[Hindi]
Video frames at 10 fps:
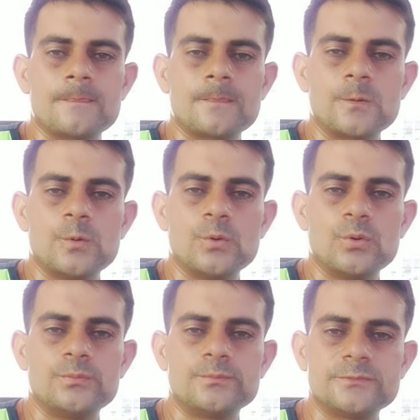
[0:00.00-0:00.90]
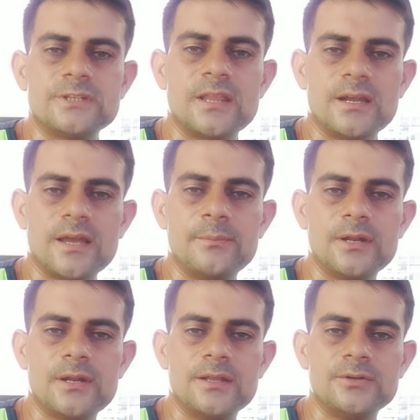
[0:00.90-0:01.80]
तो ज़्यादा टाइम
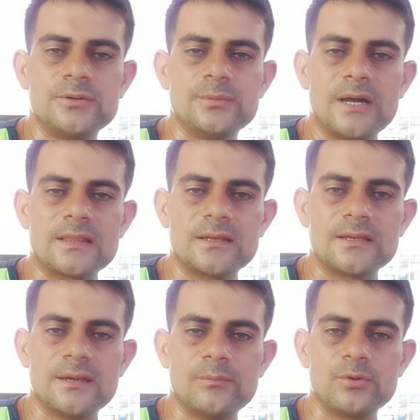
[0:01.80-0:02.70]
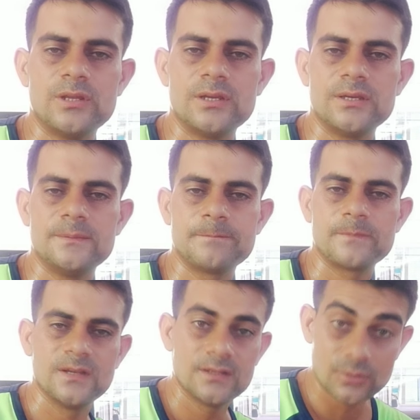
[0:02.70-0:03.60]
ना लेते हुए बात करते हैं मुद्दे की
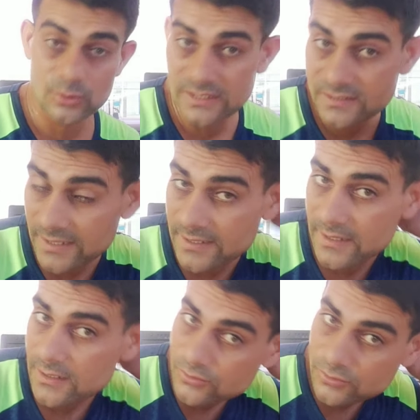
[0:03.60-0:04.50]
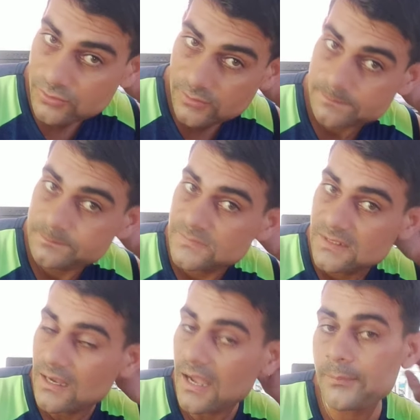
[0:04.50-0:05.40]
तो ऐसा है यार दोस्तों
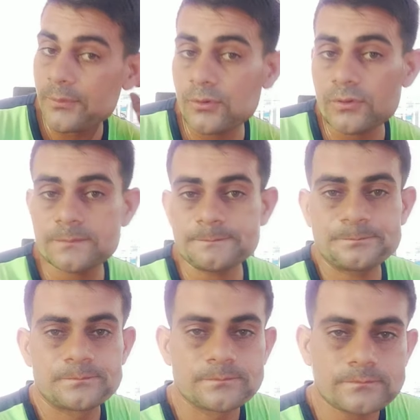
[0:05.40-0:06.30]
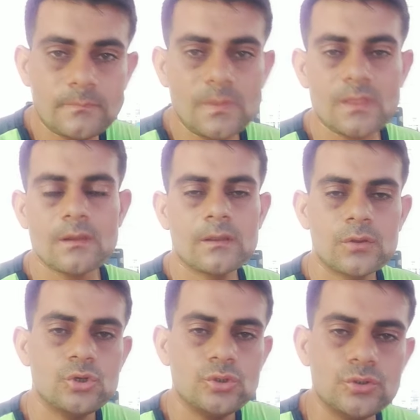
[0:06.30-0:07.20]
आप लोग
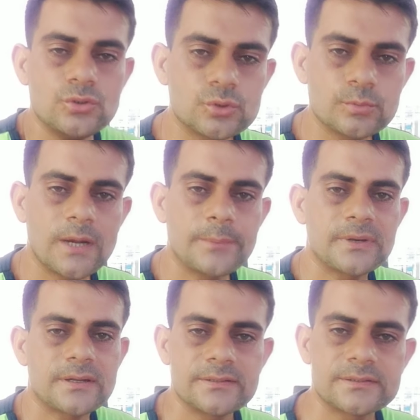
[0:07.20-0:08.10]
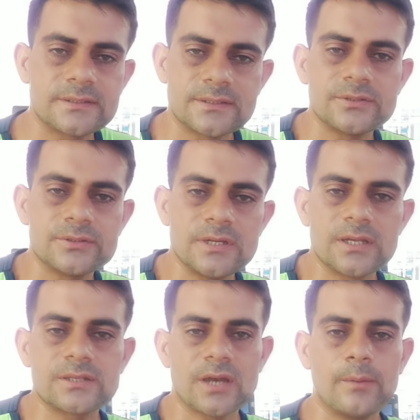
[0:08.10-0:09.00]
जो सुबह प्रैक्टिस करते हो
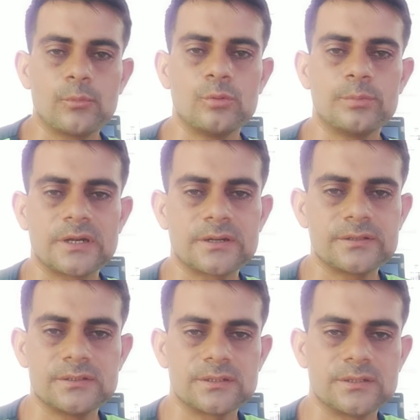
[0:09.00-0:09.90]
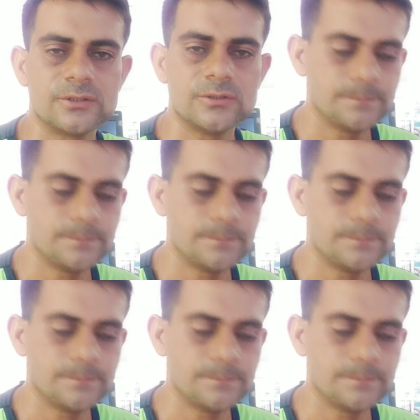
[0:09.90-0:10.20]
या शाम को प्रैक्टिस करते हो